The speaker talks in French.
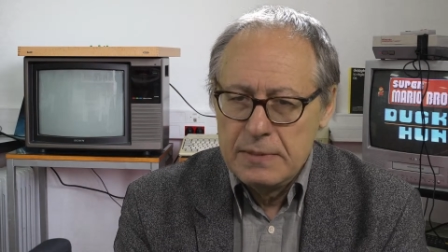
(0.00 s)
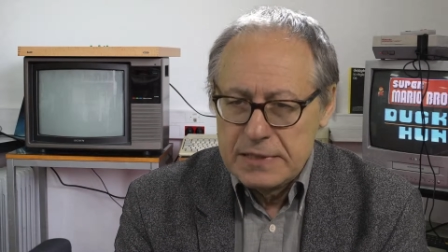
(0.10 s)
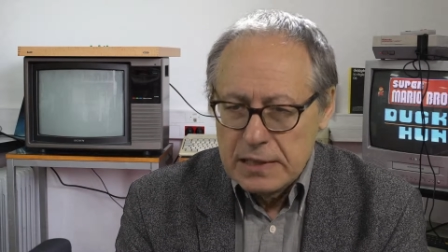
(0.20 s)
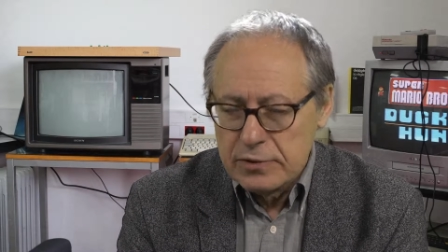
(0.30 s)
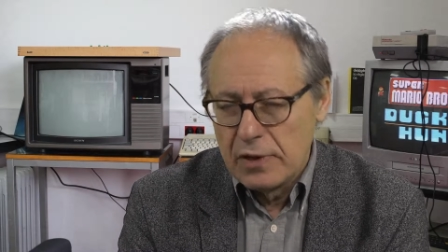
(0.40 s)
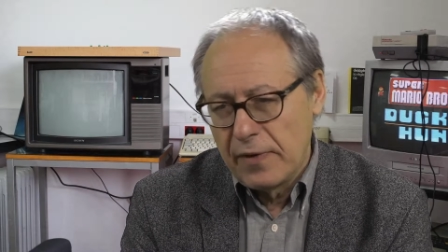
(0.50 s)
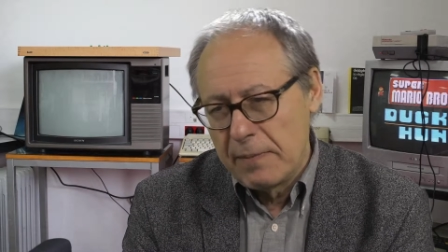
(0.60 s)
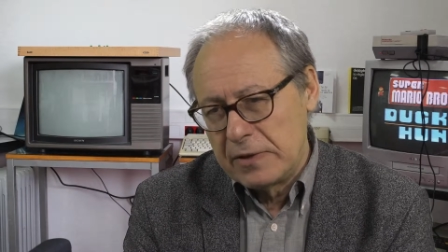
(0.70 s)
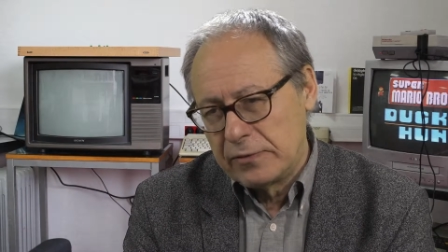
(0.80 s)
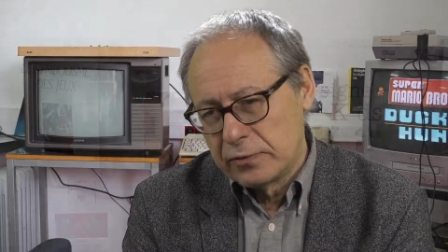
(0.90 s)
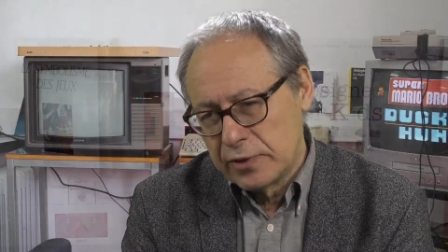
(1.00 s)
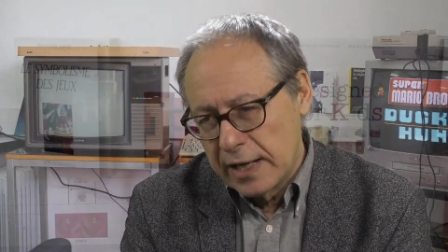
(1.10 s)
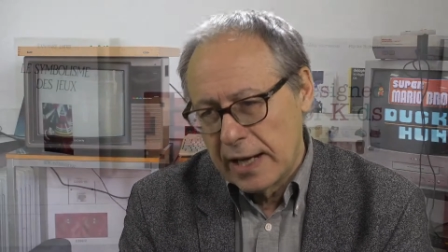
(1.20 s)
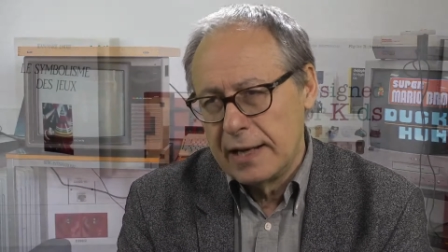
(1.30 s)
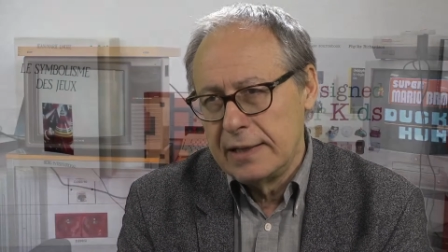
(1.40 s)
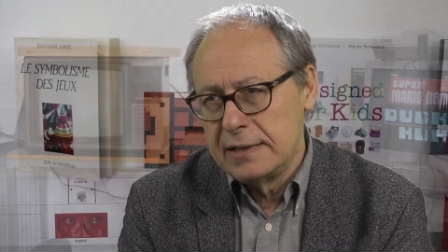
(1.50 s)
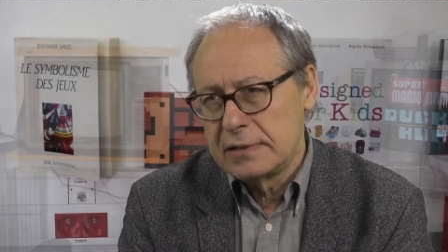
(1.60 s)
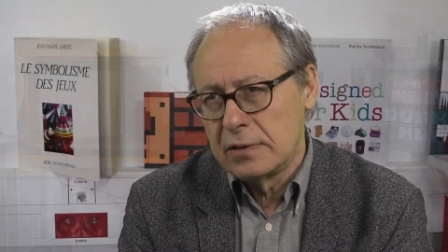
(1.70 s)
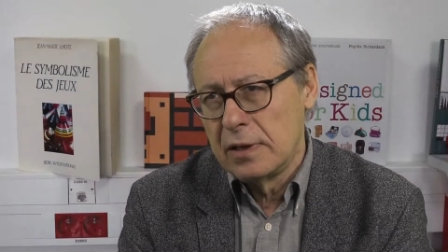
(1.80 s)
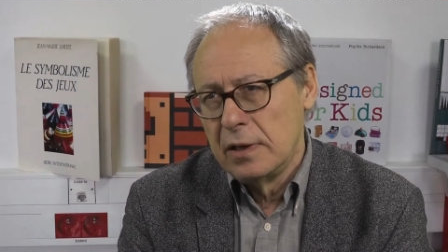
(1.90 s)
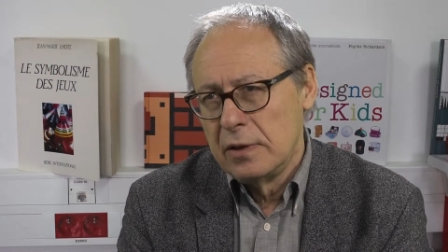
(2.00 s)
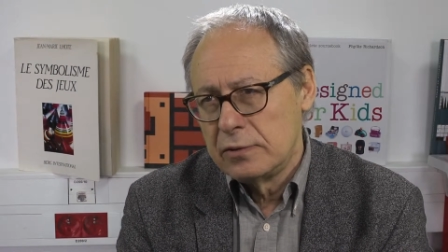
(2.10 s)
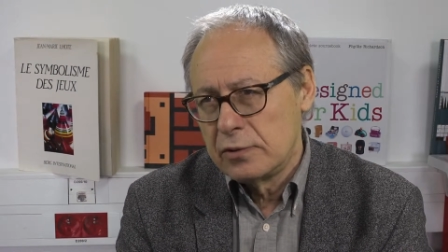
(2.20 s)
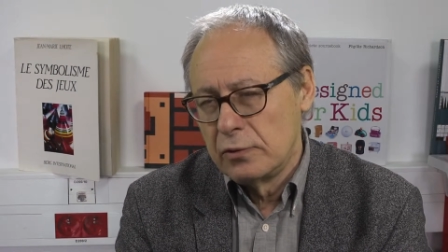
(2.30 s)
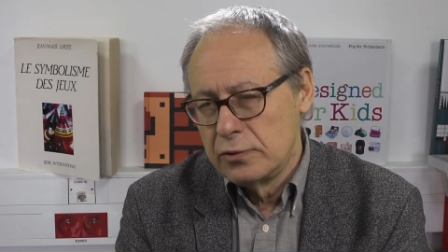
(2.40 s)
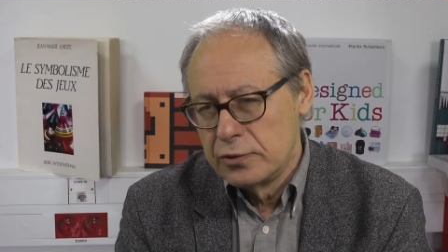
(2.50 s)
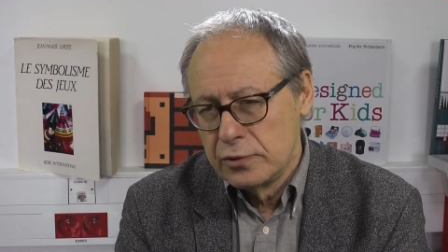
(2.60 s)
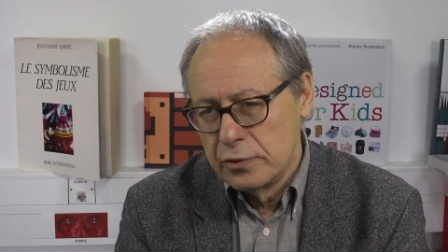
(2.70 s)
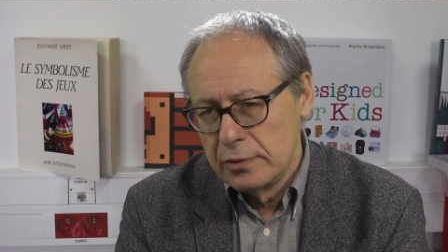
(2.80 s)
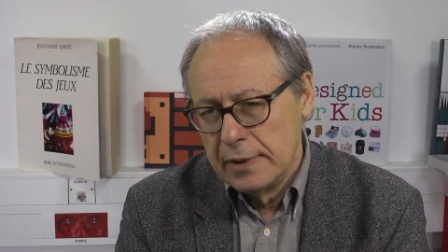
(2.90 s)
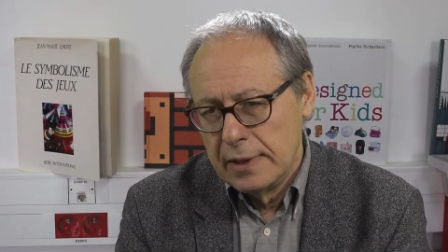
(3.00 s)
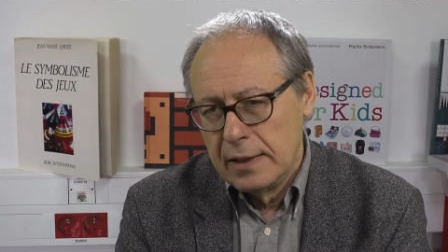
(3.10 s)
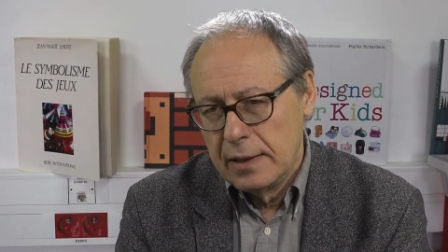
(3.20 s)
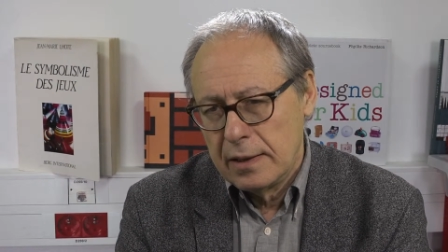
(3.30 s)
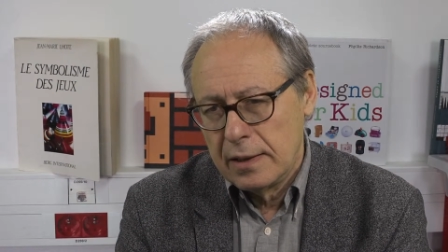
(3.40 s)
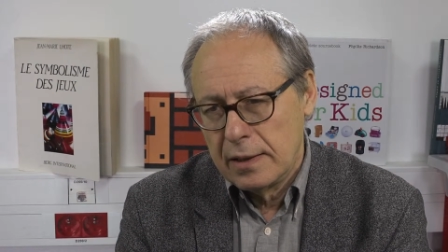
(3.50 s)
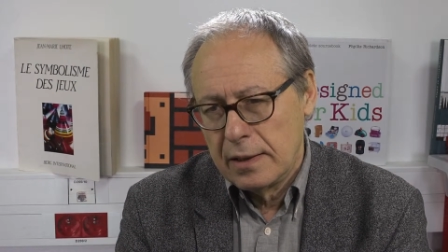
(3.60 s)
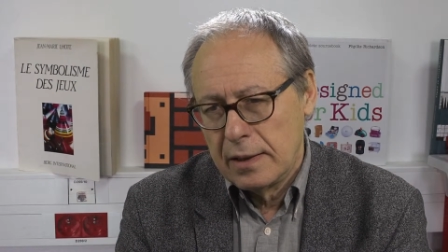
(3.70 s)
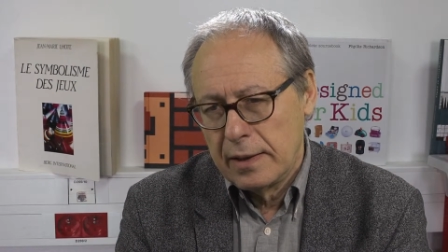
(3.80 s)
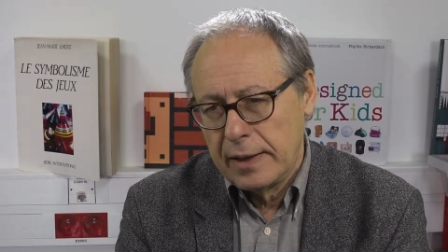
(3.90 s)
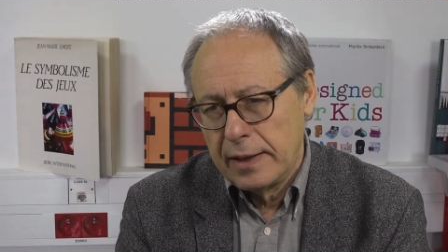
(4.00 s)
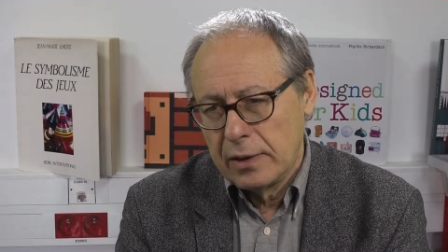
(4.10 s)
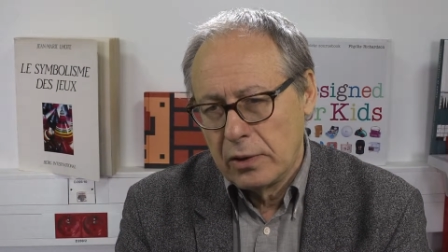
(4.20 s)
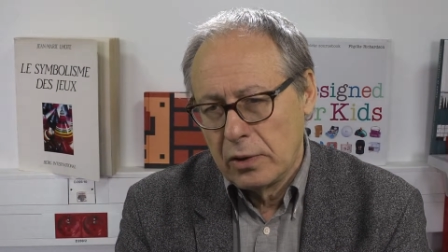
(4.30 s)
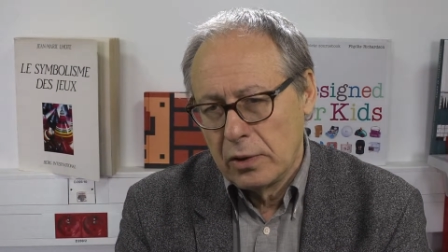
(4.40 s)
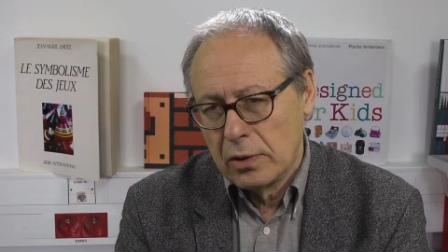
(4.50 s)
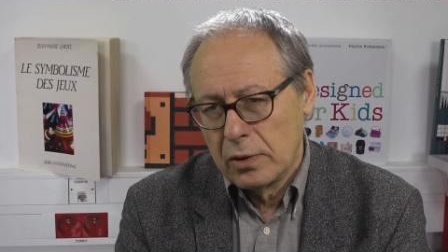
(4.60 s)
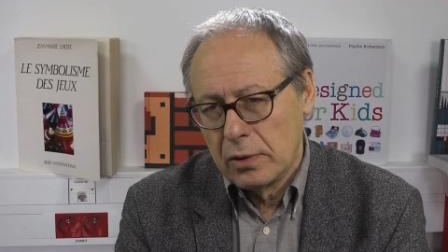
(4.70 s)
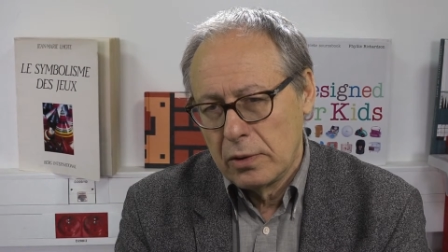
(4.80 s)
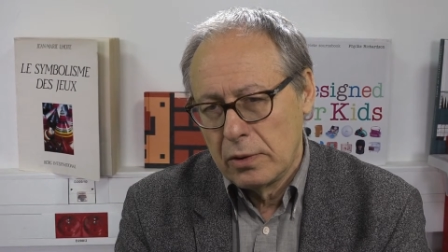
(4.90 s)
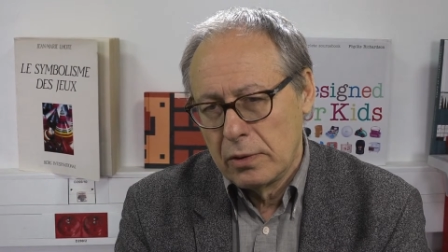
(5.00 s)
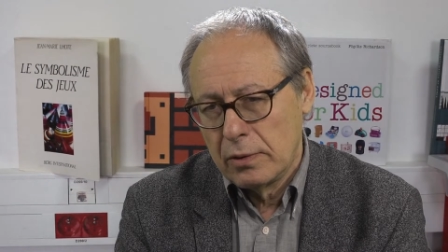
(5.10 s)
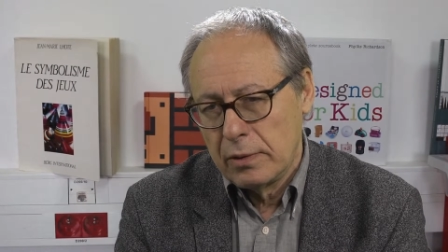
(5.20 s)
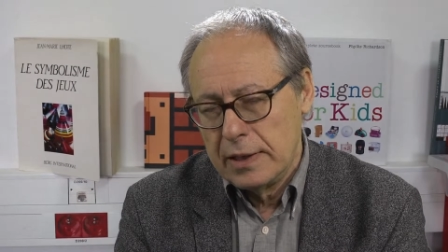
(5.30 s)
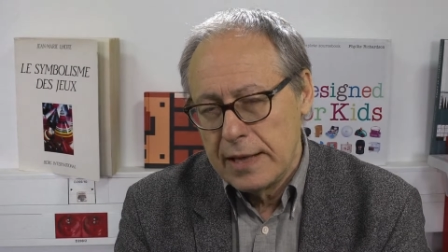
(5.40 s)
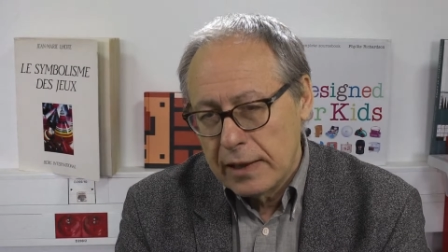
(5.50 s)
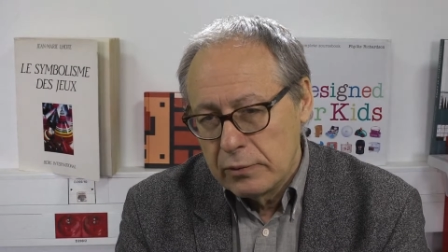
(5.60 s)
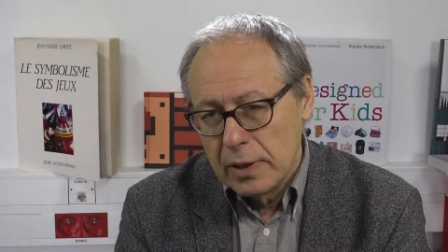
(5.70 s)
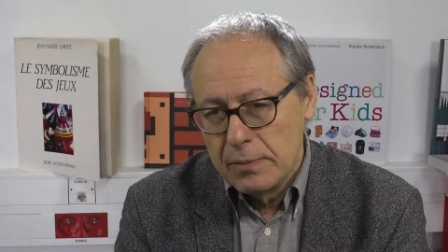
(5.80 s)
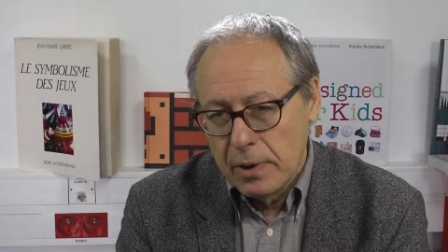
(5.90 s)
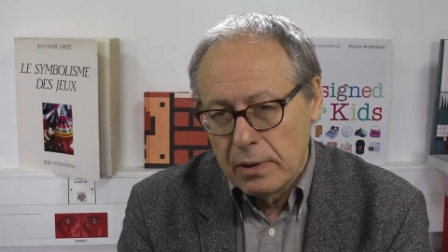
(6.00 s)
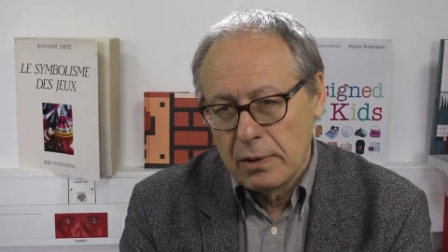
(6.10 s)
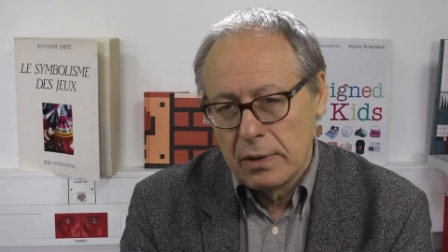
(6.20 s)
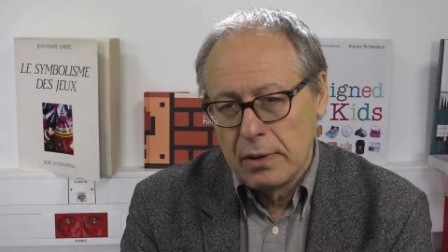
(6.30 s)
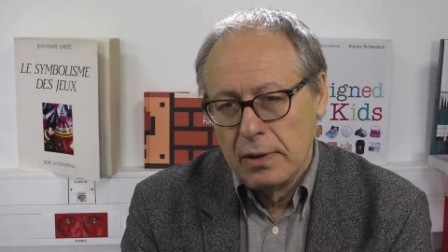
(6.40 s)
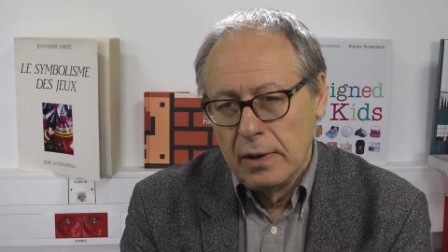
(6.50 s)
C'est la seule formation généraliste sur le jeu euh, et qu'il y a actuellement euh,